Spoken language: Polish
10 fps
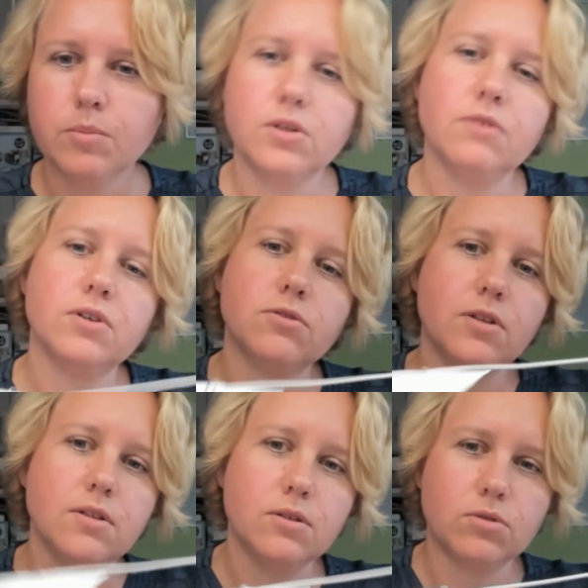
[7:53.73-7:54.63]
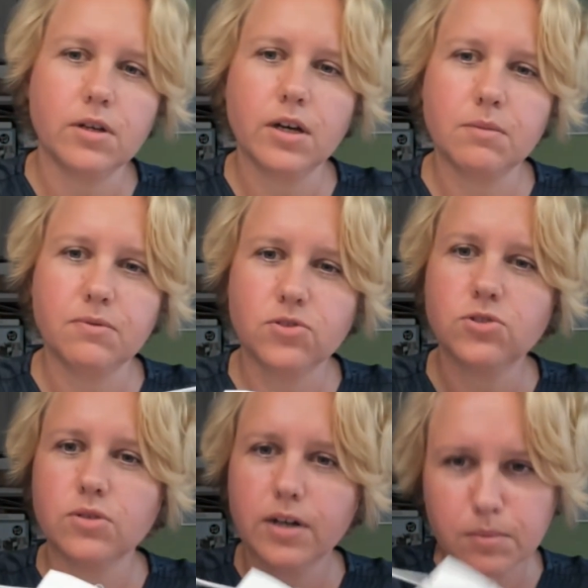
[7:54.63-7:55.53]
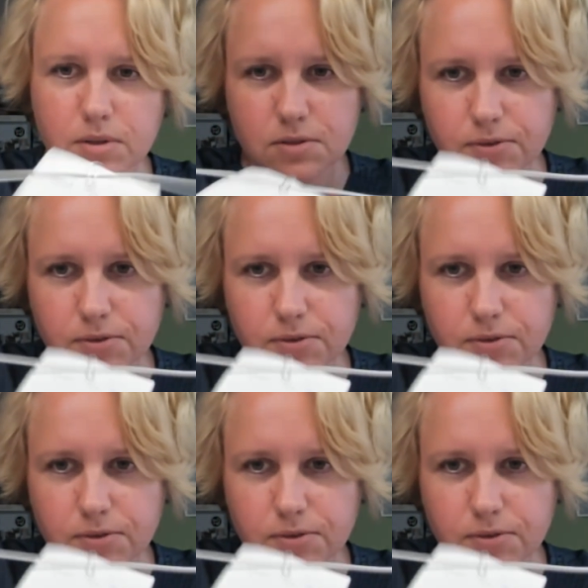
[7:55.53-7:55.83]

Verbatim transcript: Ponieważ wtedy już tak jakby wyciągamy z